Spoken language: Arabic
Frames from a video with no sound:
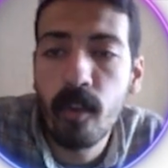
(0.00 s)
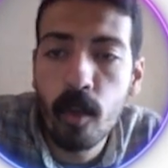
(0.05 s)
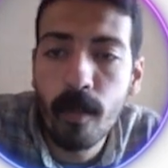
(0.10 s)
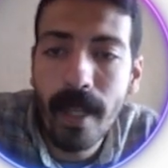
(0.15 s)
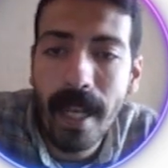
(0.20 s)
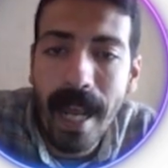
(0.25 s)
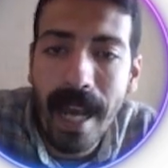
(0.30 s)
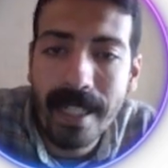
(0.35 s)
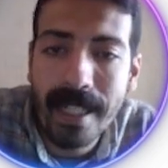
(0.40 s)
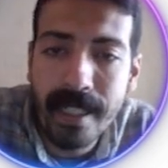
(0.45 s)
في
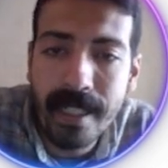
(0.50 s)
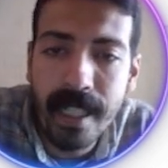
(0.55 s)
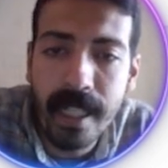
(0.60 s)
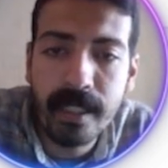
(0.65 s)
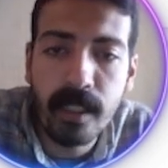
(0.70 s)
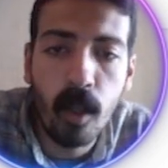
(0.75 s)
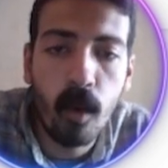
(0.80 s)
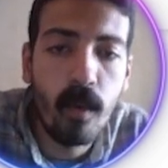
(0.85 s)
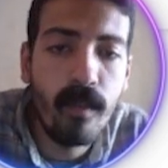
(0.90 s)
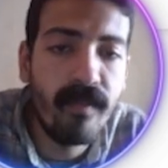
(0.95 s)
الجمله العاديه
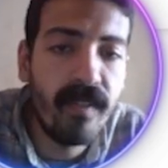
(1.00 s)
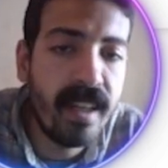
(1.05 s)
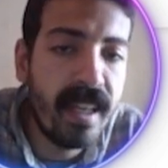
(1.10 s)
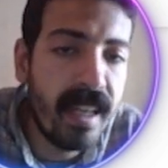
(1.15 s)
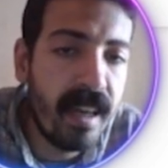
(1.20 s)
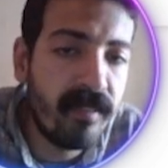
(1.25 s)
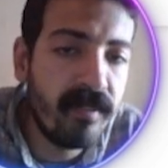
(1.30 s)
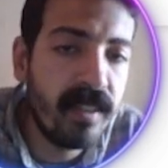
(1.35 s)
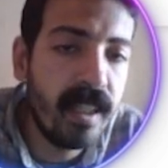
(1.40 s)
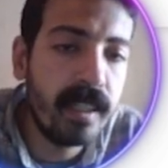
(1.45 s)
تكوين في
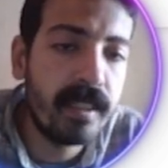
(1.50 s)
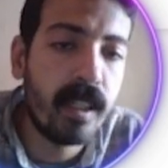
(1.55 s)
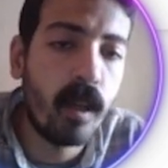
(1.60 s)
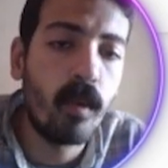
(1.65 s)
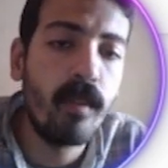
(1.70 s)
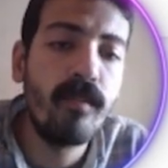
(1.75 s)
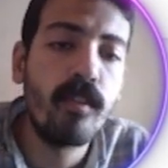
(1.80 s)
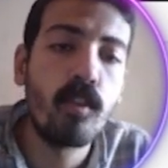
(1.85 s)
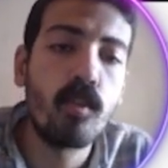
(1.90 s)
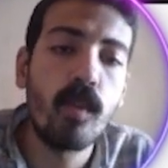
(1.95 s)
النفي
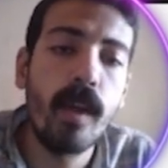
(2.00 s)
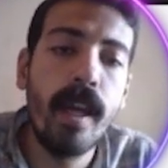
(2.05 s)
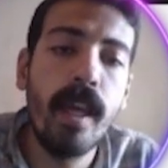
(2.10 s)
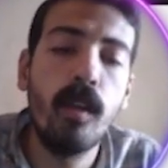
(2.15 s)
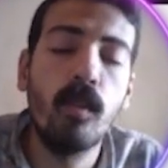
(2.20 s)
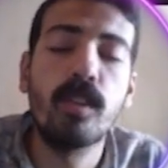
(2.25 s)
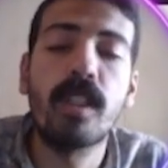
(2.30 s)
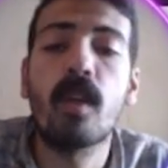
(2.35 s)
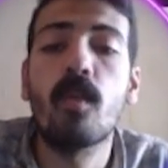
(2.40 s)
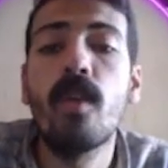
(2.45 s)
تكوين في
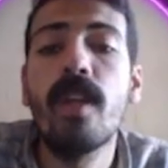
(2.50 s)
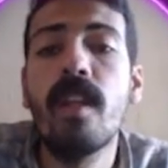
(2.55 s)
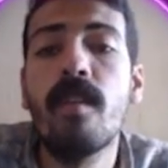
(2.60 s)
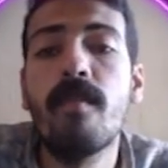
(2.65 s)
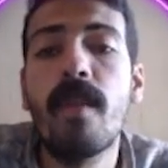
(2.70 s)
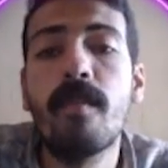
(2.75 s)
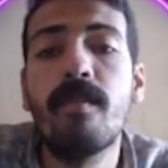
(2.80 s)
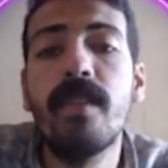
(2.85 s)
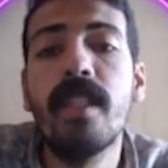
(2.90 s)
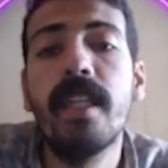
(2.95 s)
السؤال وتكوين
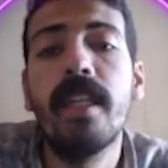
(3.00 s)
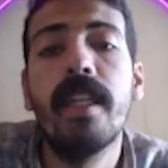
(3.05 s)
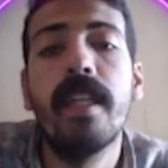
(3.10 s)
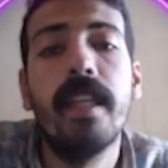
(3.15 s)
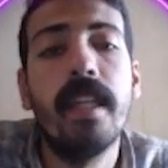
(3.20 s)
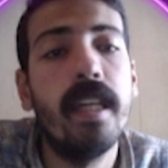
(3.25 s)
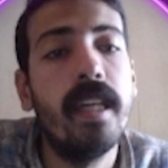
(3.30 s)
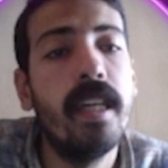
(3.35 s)
المبني